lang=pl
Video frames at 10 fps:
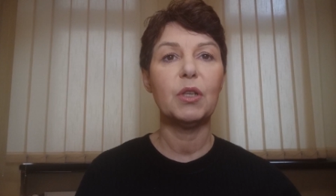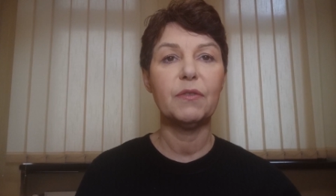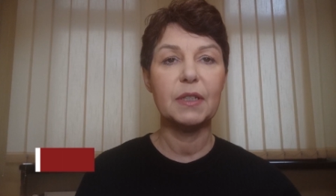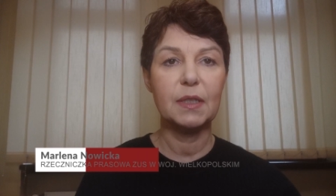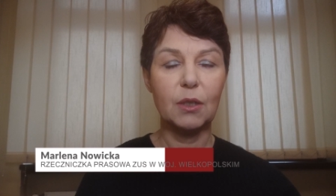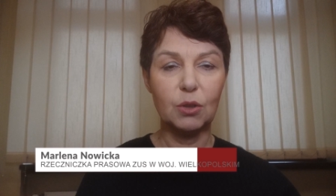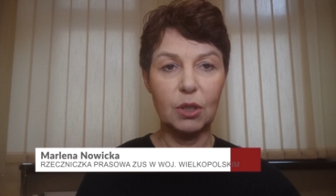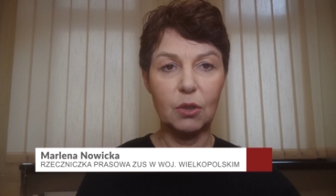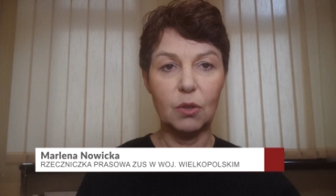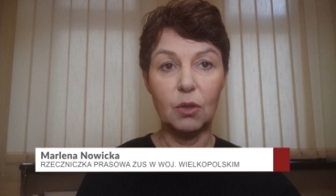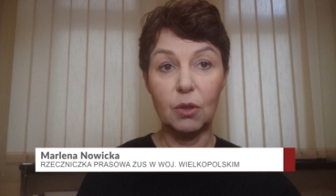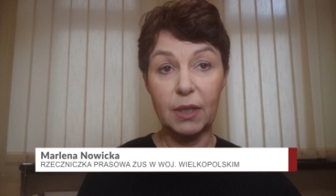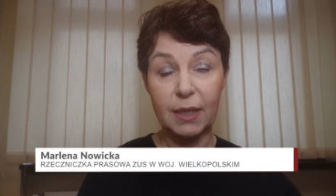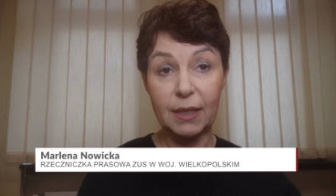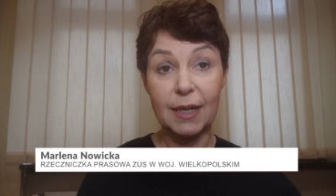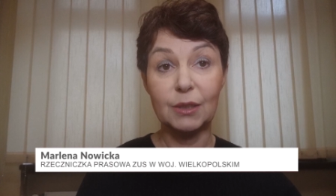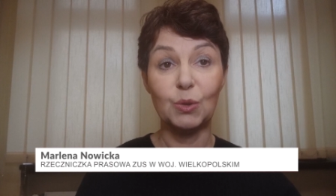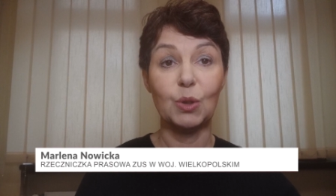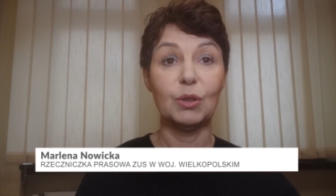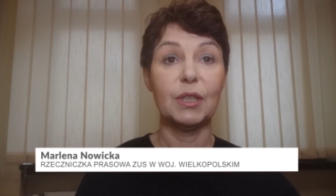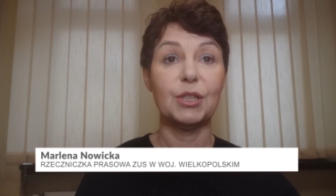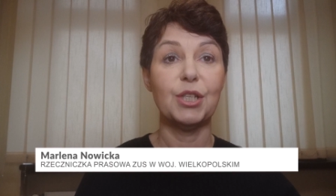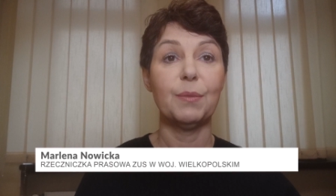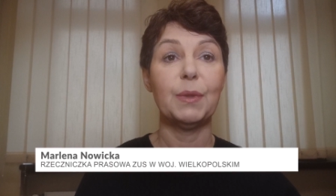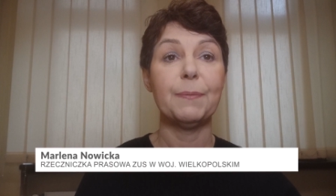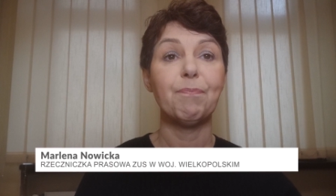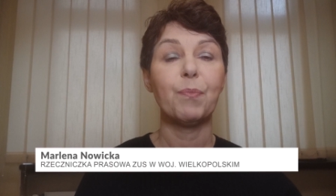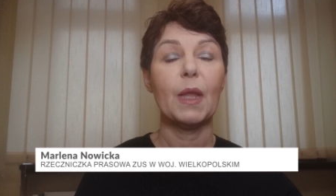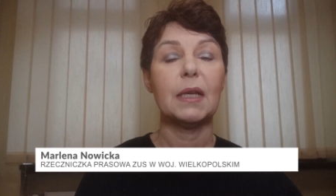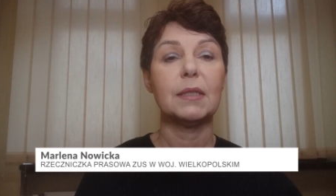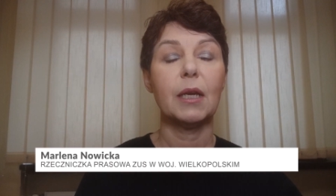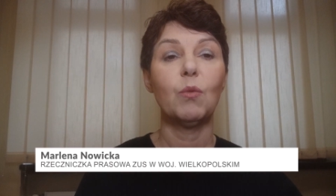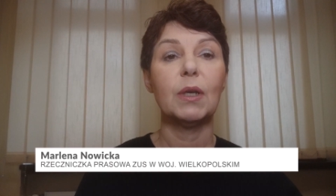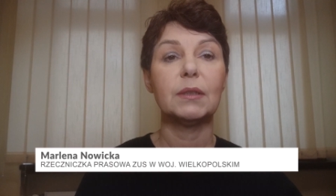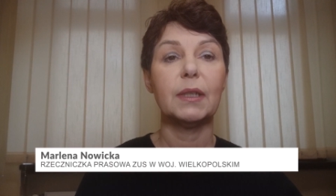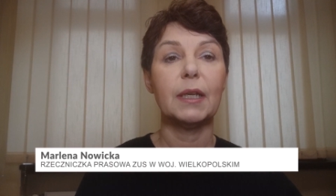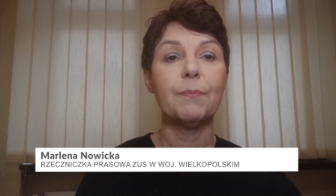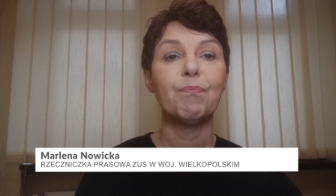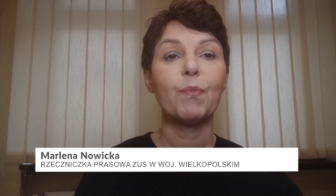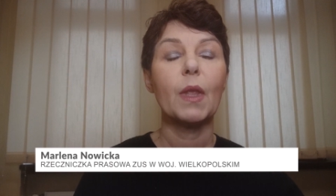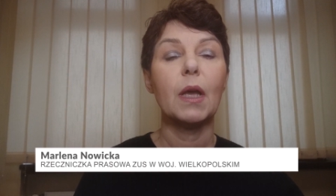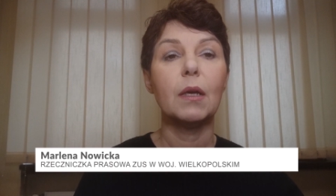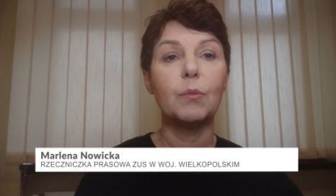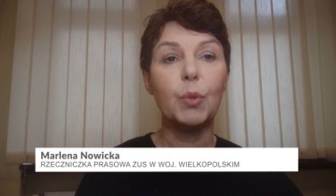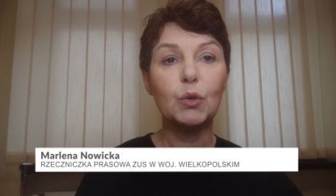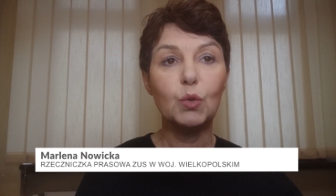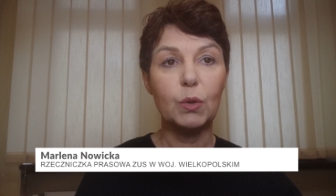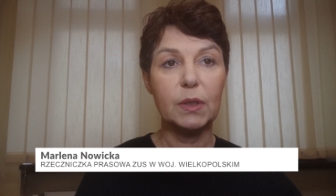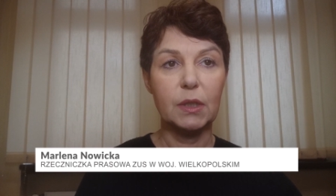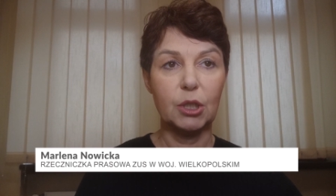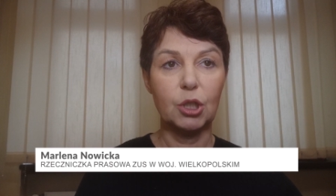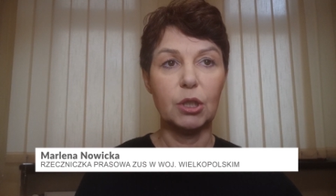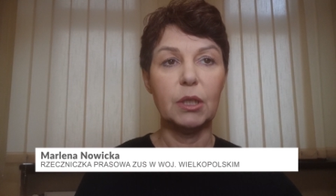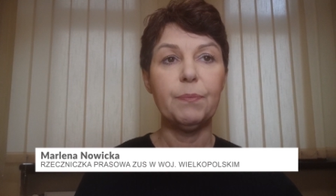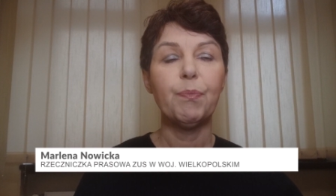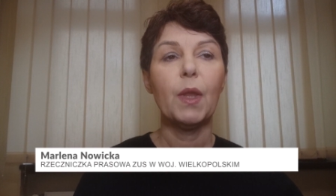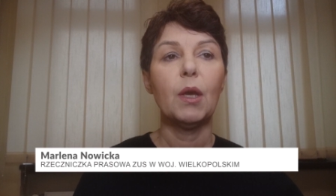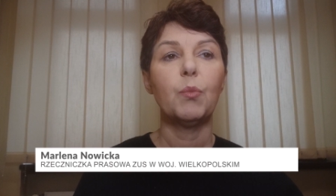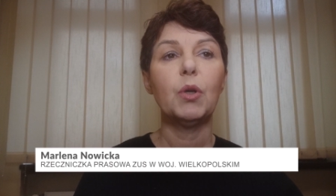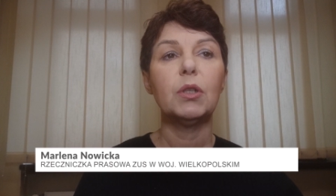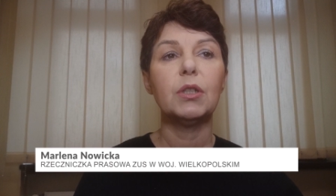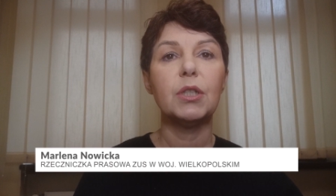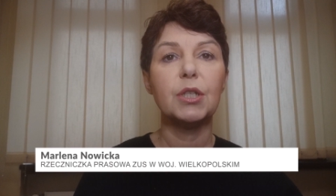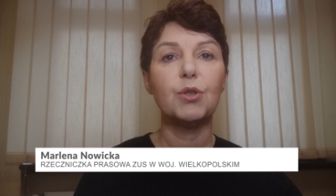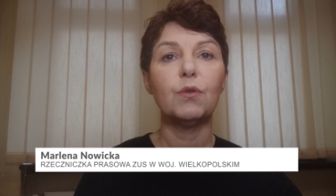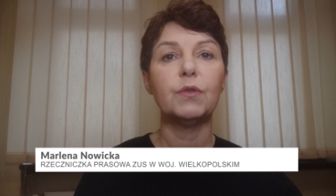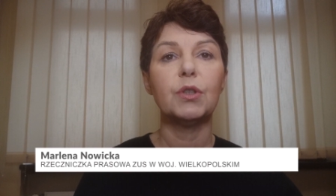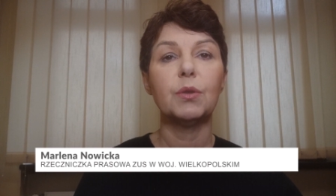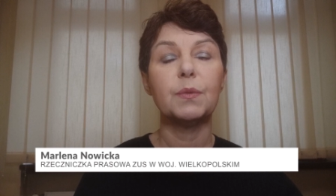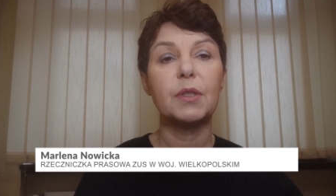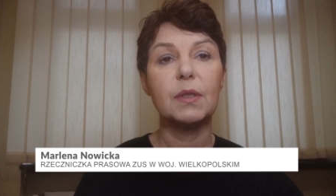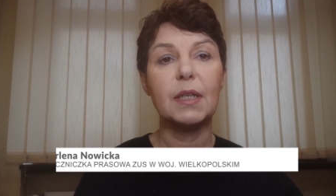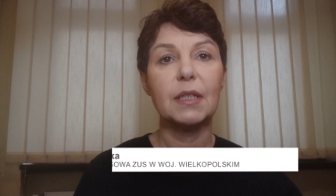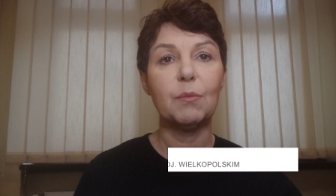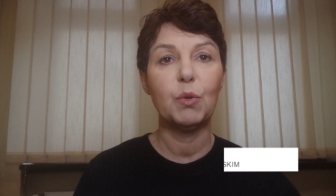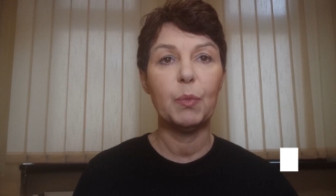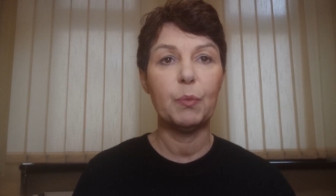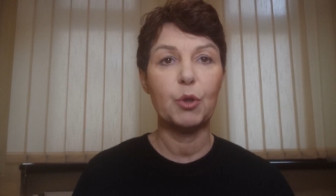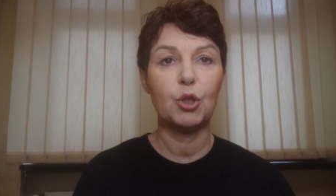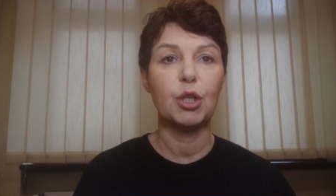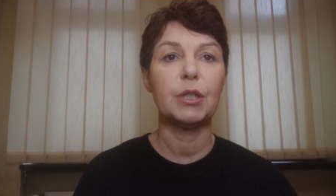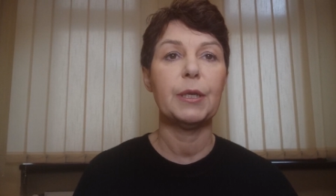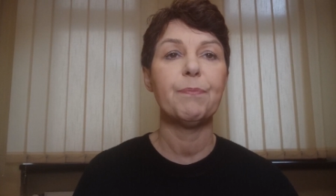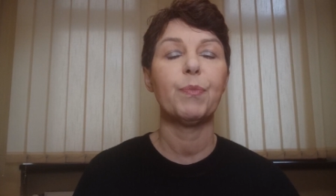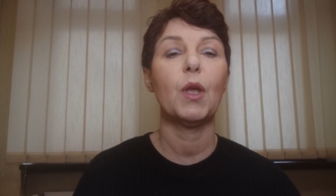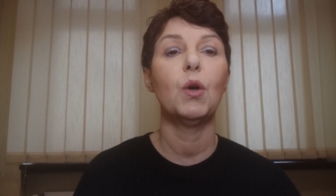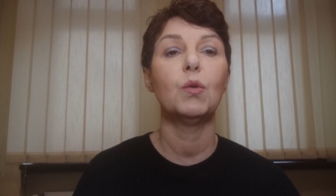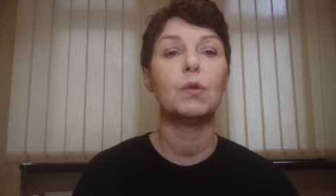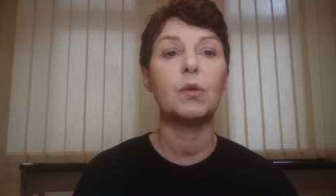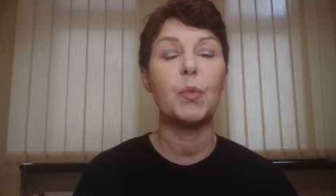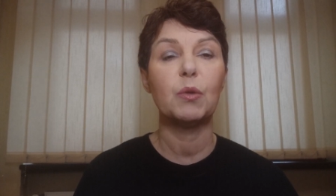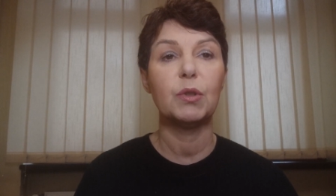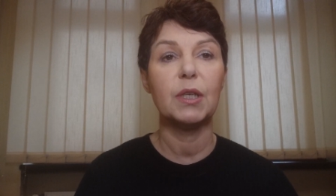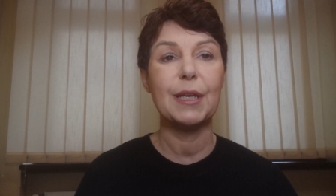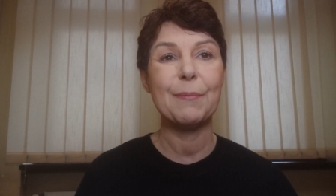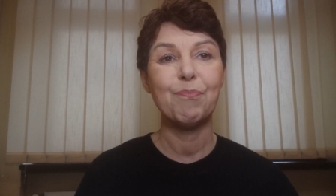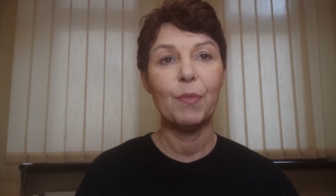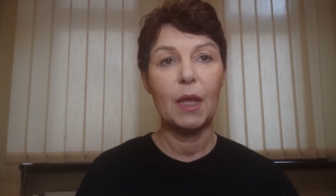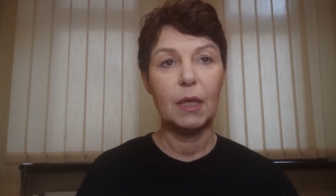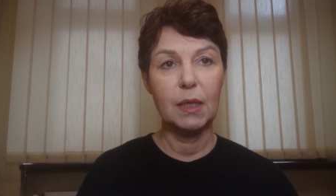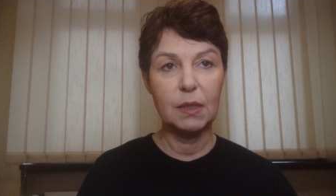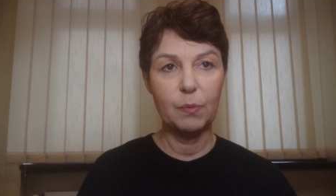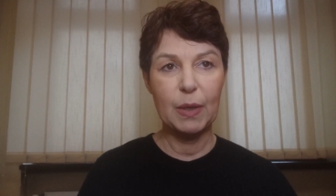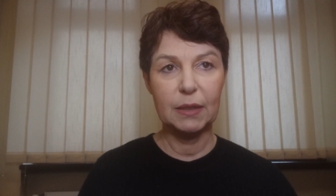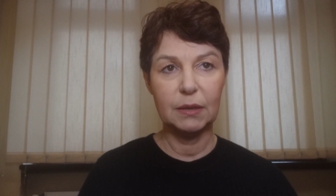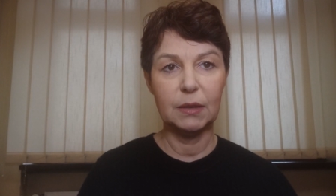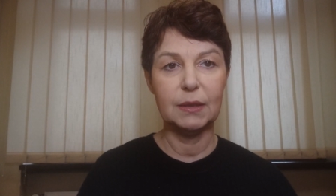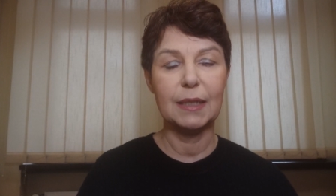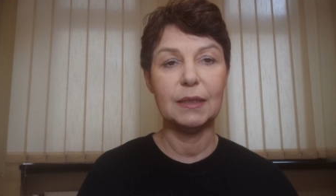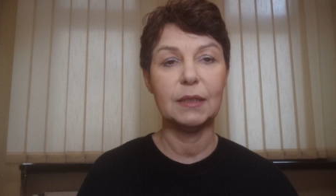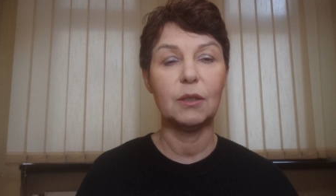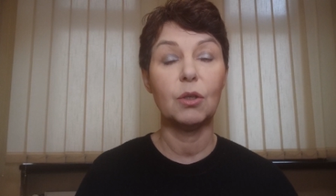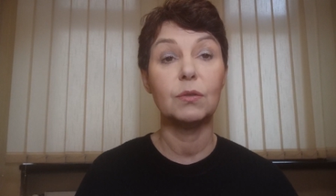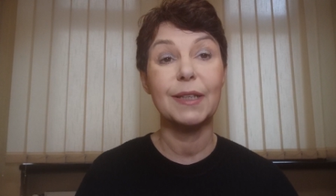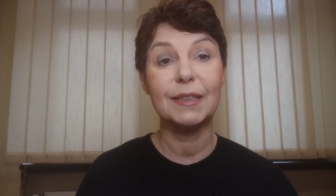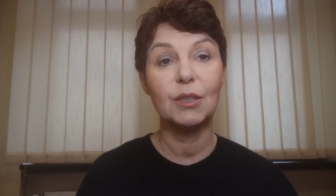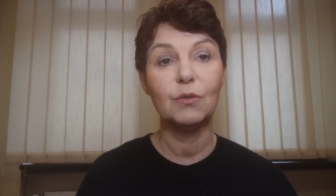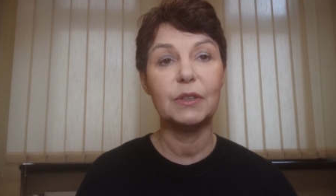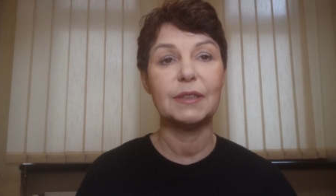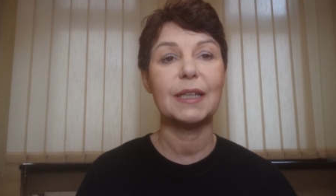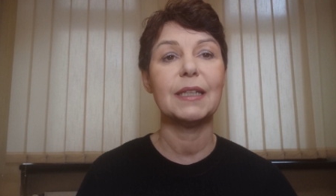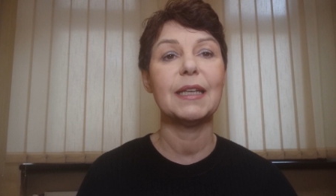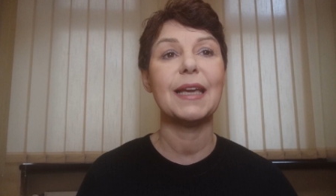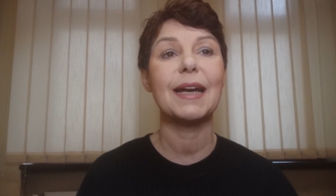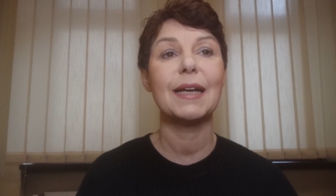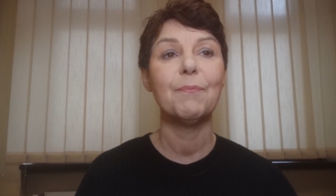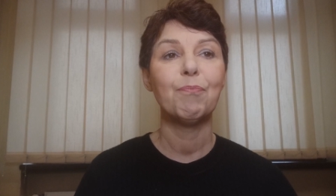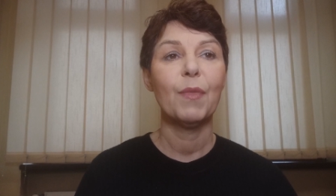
po lewej stronie ekranu odnajdziemy zakładkę e, Bon turystyczny. Po kliknięciu w nią zostaniemy poproszeni o uzupełnienie niezbędnych danych kontaktowych, takich jak